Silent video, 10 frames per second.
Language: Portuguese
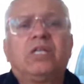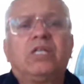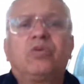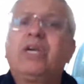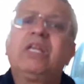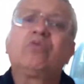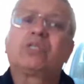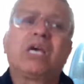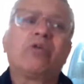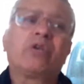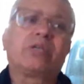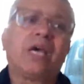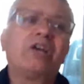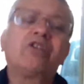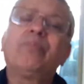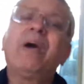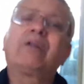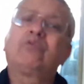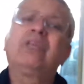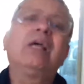não queriam sair, sair de
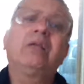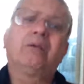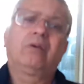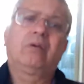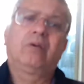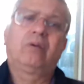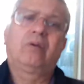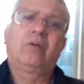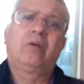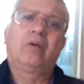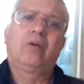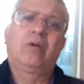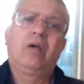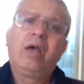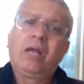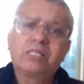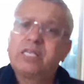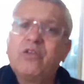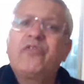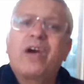perto dele. Elas
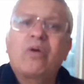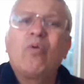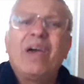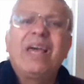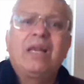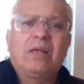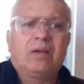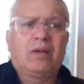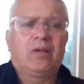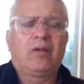queriam ficar com ele.